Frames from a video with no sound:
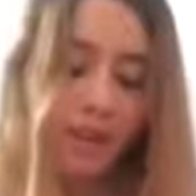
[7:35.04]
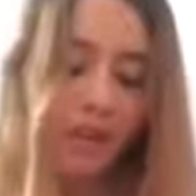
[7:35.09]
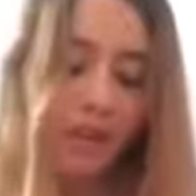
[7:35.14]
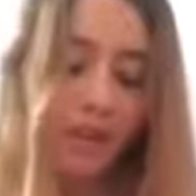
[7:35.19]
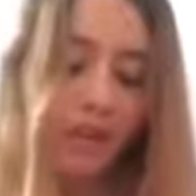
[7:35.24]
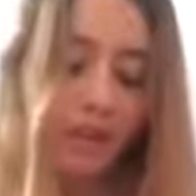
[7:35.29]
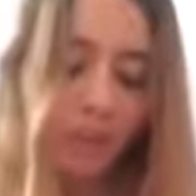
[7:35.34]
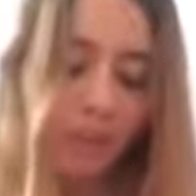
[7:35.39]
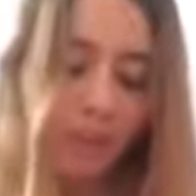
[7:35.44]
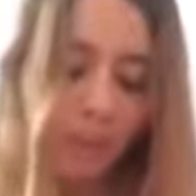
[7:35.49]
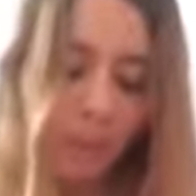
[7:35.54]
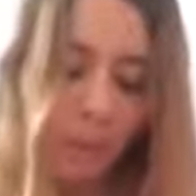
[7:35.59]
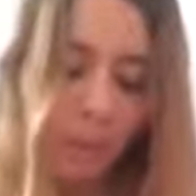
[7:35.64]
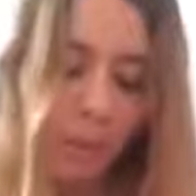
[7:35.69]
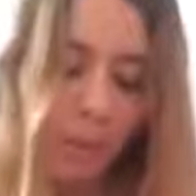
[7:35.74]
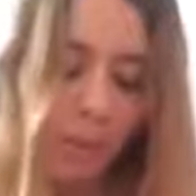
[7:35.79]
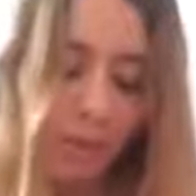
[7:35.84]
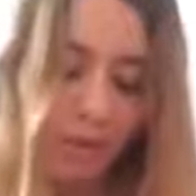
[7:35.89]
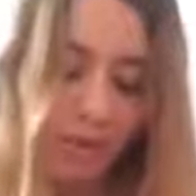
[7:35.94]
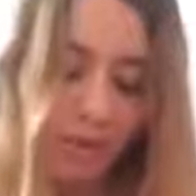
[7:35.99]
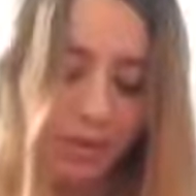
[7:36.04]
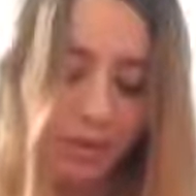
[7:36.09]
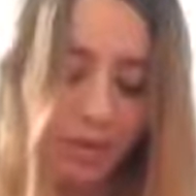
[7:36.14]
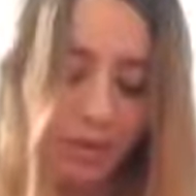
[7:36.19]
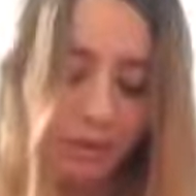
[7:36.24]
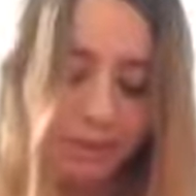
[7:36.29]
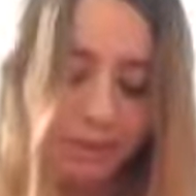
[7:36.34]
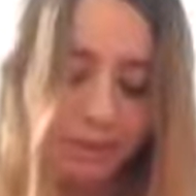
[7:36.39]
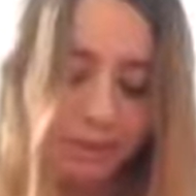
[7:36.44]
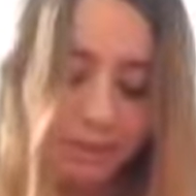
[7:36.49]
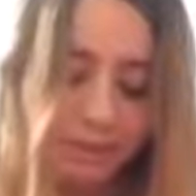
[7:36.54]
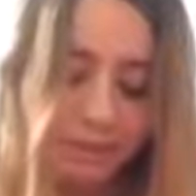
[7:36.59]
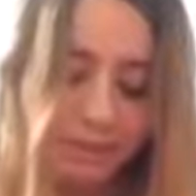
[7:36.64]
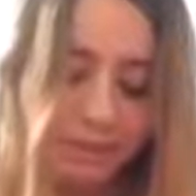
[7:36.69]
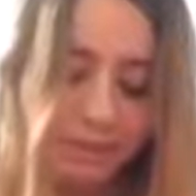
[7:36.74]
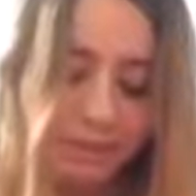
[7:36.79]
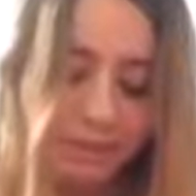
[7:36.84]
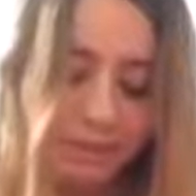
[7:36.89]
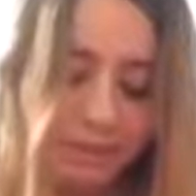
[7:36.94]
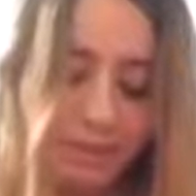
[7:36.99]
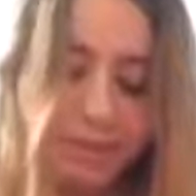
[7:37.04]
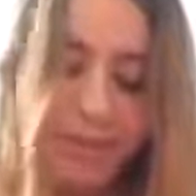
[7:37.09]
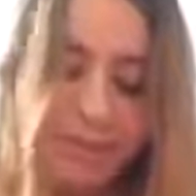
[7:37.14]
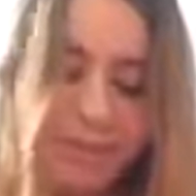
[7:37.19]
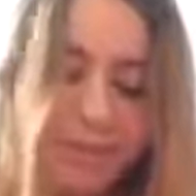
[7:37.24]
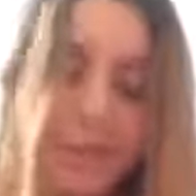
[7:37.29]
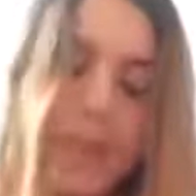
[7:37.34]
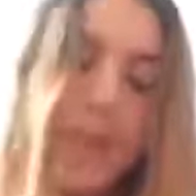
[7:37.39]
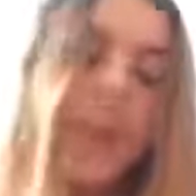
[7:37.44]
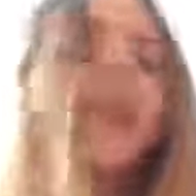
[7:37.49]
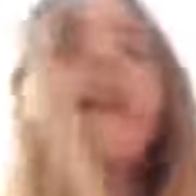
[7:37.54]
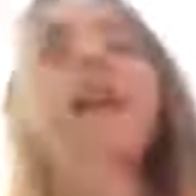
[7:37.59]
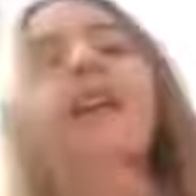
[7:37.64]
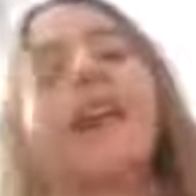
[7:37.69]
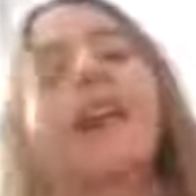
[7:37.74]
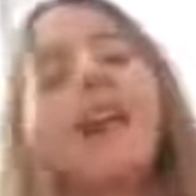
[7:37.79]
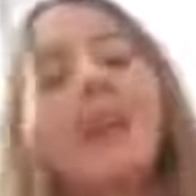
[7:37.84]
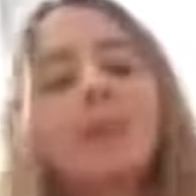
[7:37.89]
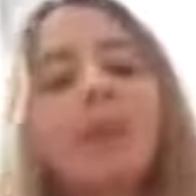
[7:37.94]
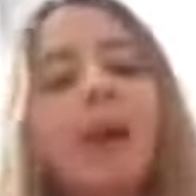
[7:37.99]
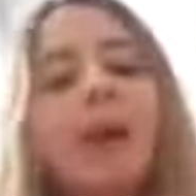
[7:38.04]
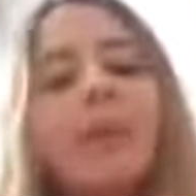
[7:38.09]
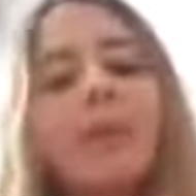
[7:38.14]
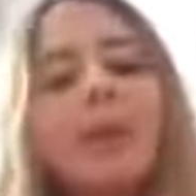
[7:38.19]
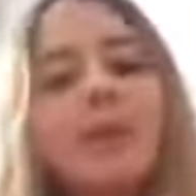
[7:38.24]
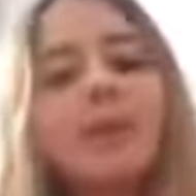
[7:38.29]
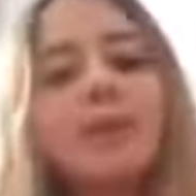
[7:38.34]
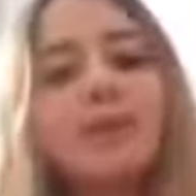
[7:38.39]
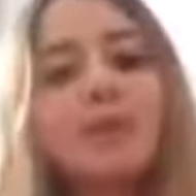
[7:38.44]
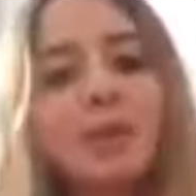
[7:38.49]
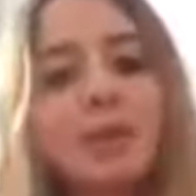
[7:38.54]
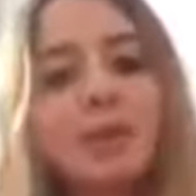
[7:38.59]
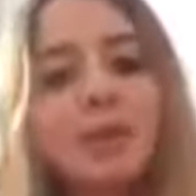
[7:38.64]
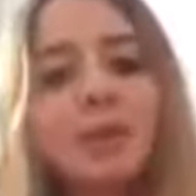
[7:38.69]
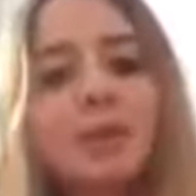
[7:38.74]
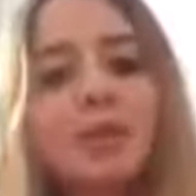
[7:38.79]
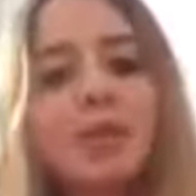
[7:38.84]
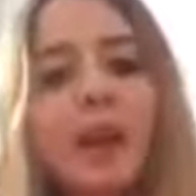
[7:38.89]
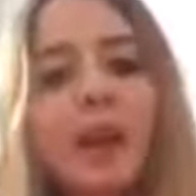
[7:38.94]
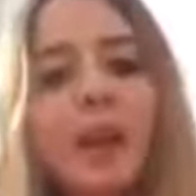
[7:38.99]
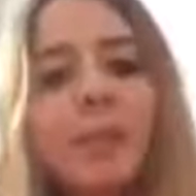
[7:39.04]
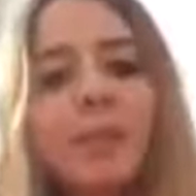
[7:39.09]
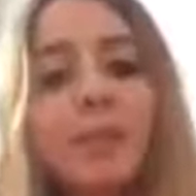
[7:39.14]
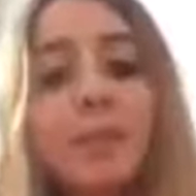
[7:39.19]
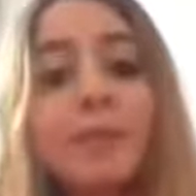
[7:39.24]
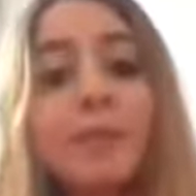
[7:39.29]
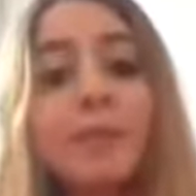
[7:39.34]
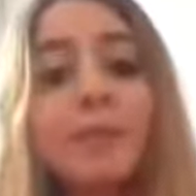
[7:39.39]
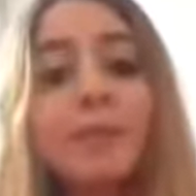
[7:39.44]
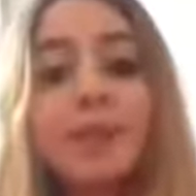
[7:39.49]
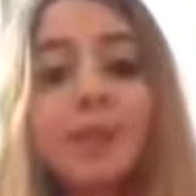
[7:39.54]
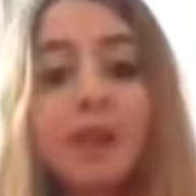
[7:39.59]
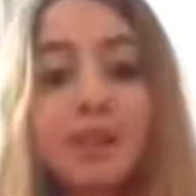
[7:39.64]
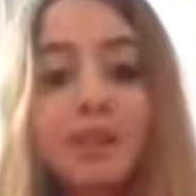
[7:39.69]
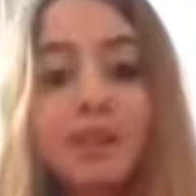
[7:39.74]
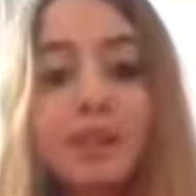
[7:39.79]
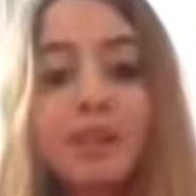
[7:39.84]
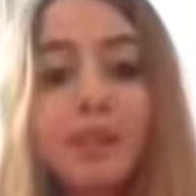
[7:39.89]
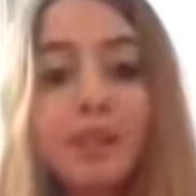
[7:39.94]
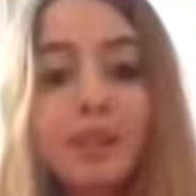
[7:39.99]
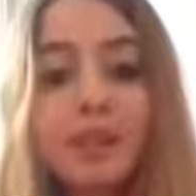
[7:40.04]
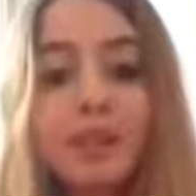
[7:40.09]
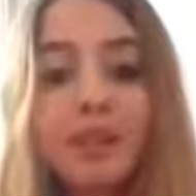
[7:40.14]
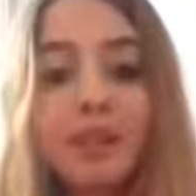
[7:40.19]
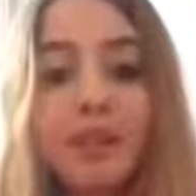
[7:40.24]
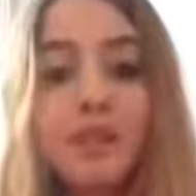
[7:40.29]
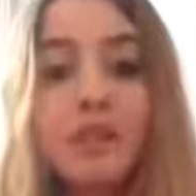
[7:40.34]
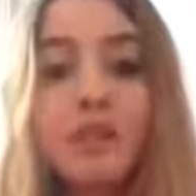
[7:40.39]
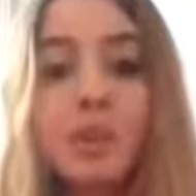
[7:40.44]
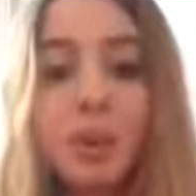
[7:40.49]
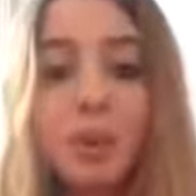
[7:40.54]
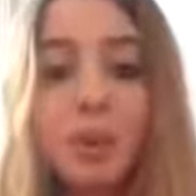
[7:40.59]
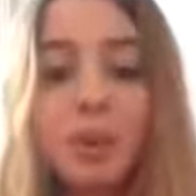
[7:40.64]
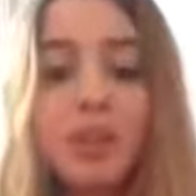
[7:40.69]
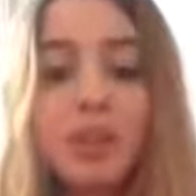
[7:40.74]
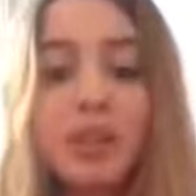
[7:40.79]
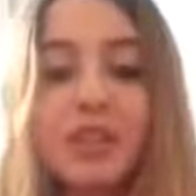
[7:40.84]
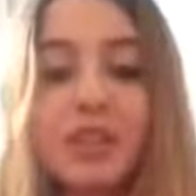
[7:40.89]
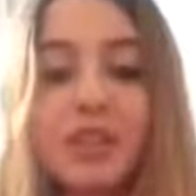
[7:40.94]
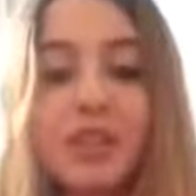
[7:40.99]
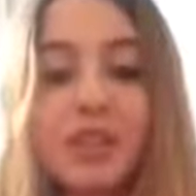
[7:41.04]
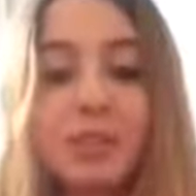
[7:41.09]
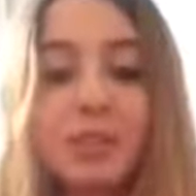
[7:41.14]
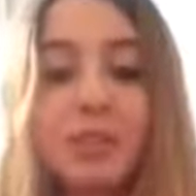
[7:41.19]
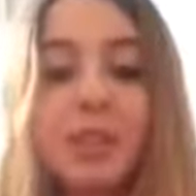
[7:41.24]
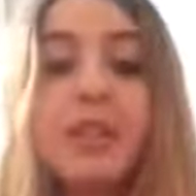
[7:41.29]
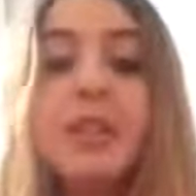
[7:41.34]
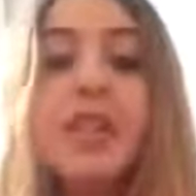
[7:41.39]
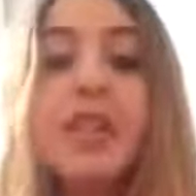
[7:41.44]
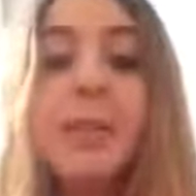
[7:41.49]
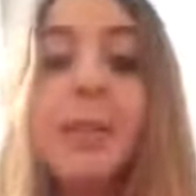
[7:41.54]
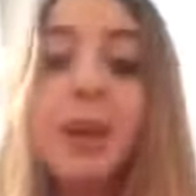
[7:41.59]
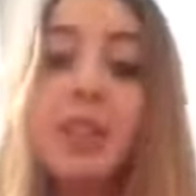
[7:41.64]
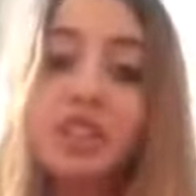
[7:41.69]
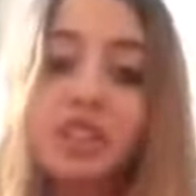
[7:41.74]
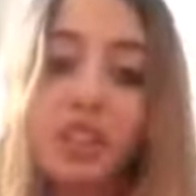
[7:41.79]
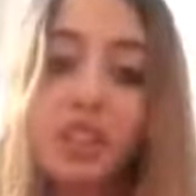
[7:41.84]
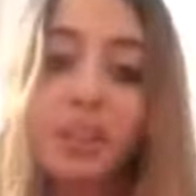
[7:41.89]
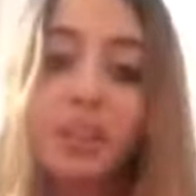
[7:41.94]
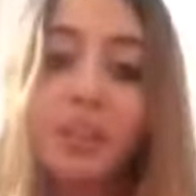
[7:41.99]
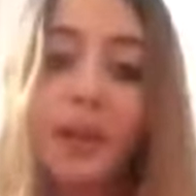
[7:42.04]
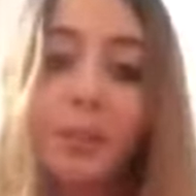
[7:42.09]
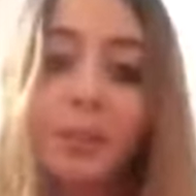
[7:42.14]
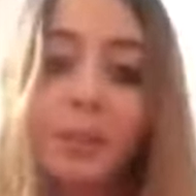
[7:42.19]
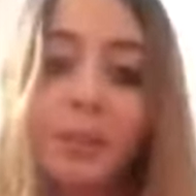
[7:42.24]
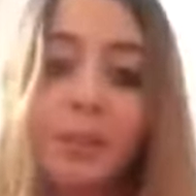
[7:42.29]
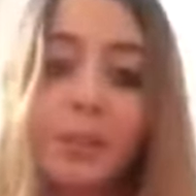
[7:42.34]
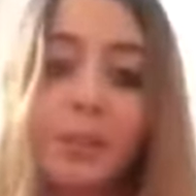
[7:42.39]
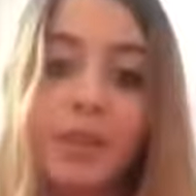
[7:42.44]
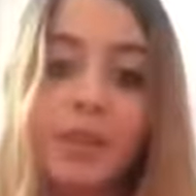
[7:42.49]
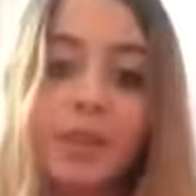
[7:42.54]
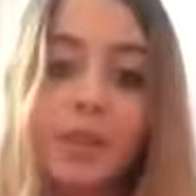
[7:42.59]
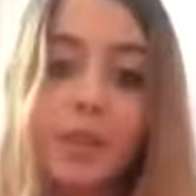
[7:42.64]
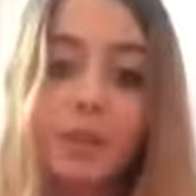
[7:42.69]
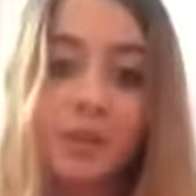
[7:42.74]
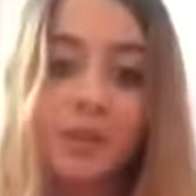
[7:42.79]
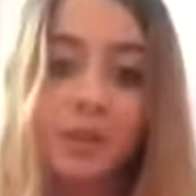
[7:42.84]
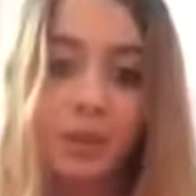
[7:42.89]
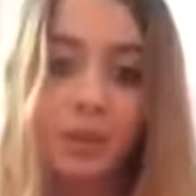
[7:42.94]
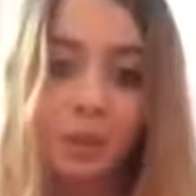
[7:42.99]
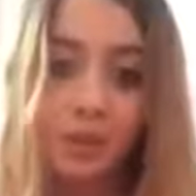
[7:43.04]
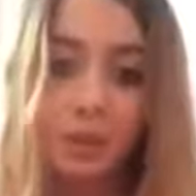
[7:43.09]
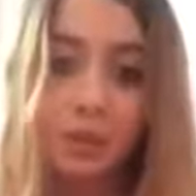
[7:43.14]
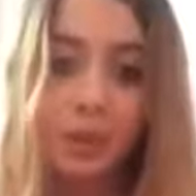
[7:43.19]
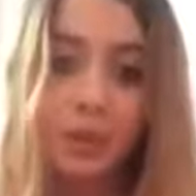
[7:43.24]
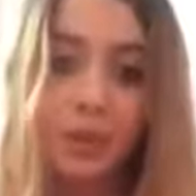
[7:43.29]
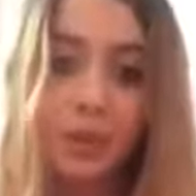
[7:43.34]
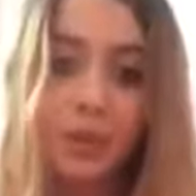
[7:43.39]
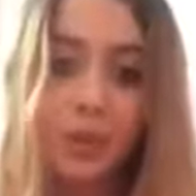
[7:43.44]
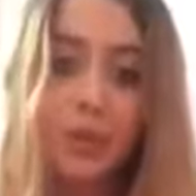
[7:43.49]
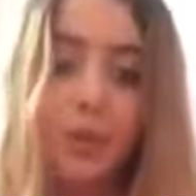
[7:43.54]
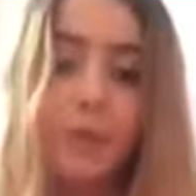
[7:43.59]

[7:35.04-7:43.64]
Ee, şunu söyleyeceğim. Eğer Erdoğan beni duyuyorsa birkaç e, soytarı çıkıp da seni başkan yaptırmayacağız diyordu.